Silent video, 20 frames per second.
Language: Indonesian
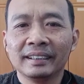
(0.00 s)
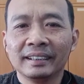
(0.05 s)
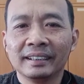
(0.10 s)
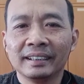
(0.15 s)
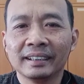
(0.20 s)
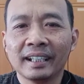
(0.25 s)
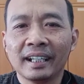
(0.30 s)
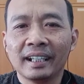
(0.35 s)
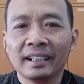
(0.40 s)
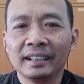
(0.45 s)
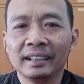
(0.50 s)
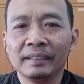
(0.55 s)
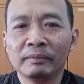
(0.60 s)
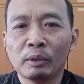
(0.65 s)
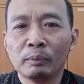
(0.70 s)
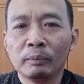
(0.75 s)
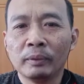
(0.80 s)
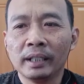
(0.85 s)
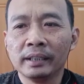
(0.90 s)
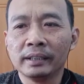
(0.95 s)
Kita hari ini
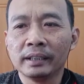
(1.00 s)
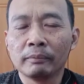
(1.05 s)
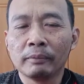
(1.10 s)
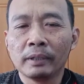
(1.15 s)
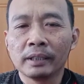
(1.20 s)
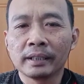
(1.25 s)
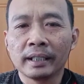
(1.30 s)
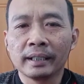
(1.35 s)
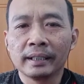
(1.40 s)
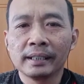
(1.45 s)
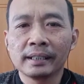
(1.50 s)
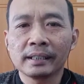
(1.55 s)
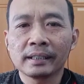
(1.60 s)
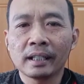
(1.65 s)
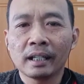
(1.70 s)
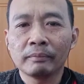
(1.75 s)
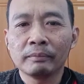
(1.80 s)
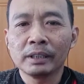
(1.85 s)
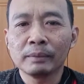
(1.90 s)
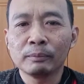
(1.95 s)
mau belajar bahasa Inggris,
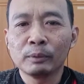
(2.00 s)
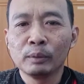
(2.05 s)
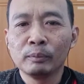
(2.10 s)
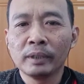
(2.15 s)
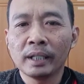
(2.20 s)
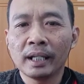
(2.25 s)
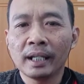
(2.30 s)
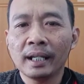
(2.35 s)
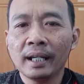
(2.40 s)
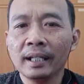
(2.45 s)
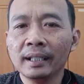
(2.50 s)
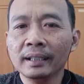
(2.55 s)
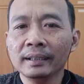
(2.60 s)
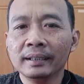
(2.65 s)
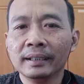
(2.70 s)
tapi sebelumnya